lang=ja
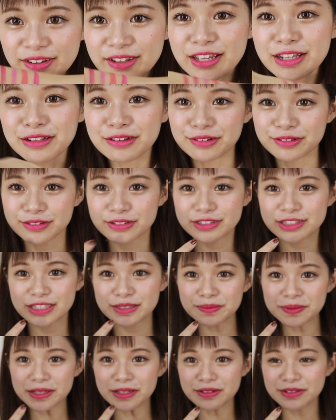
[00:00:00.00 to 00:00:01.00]
けど、
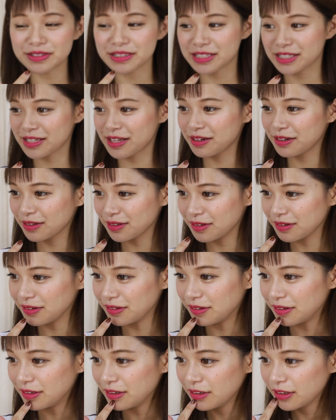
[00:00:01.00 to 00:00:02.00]
唇につける
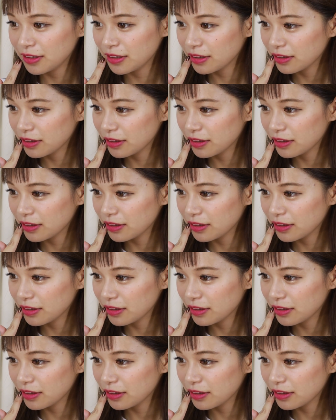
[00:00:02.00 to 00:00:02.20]
と、